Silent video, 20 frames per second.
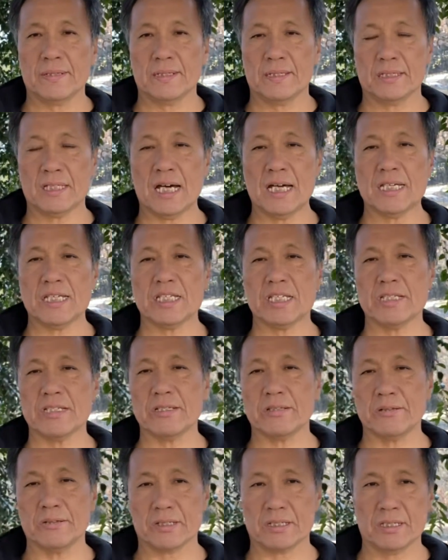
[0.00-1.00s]
大自然
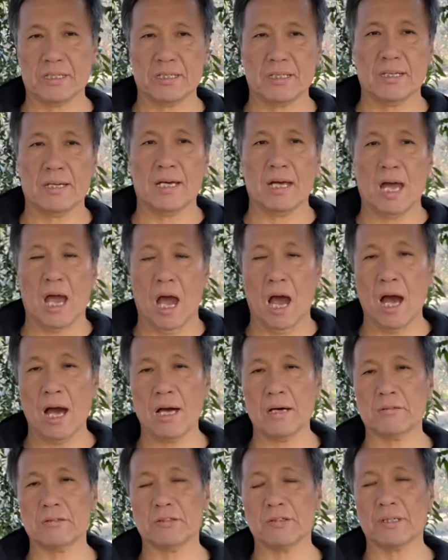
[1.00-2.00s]
の木、
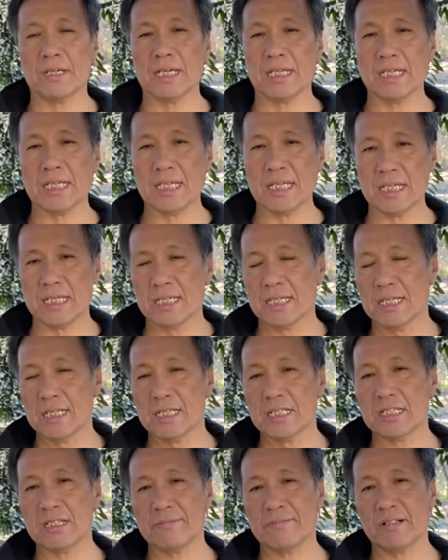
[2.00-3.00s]
吐く時に、
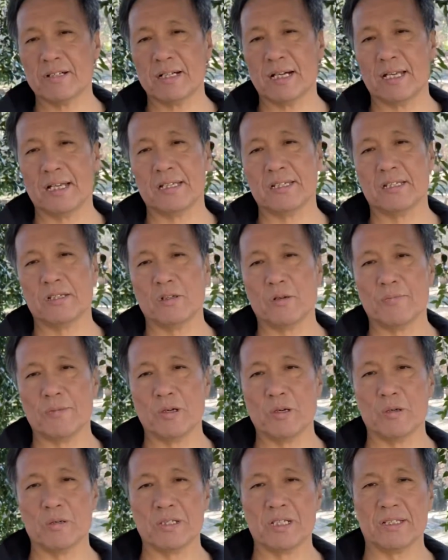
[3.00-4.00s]
自分体の
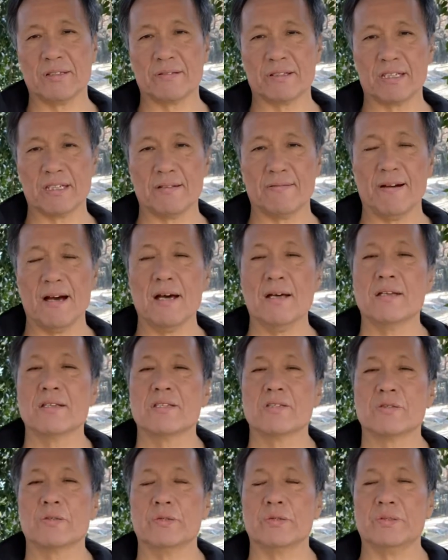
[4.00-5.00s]
病者の木は
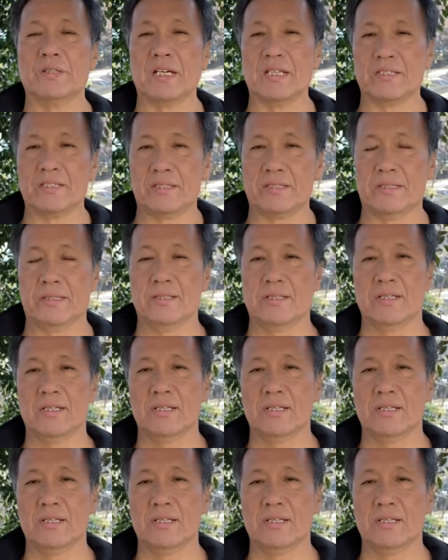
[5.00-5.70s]
外出す。